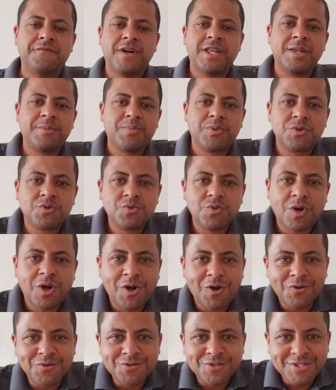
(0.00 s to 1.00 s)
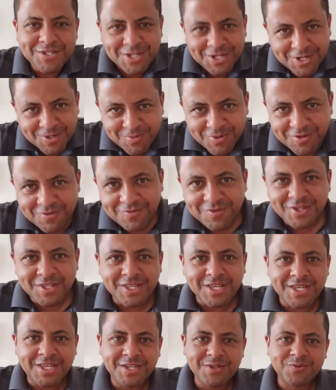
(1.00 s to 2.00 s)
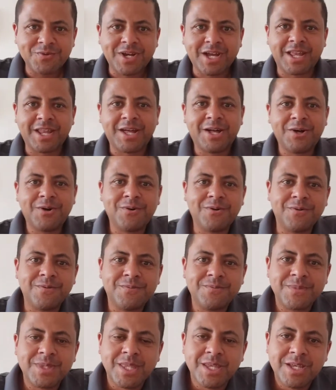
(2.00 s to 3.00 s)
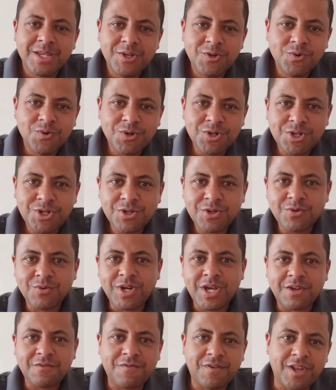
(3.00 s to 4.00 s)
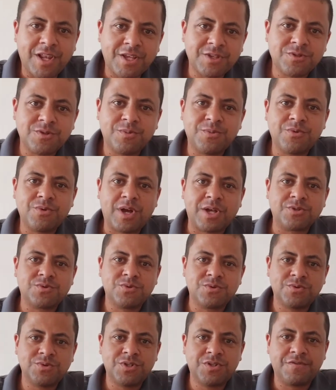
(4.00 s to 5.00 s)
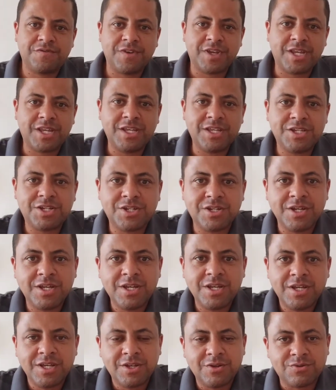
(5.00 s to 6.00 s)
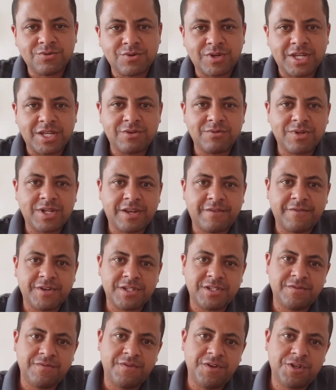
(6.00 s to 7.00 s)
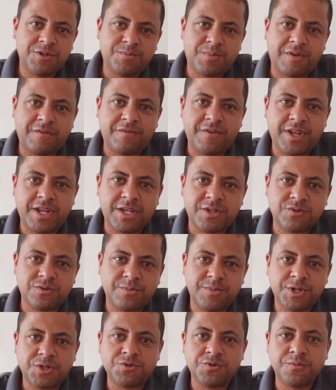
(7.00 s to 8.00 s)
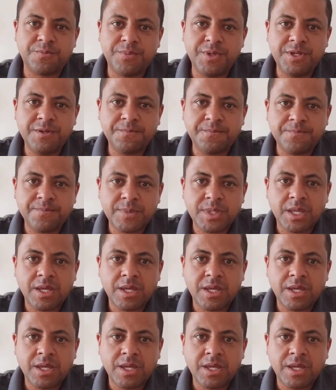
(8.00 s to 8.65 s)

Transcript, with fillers: Fala pessoal, seja bem-vindo aqui no canal. E hoje eu quero falar sobre um assunto diferente. Eu tô querendo gravar esse vídeo para falar sobre a Shopping.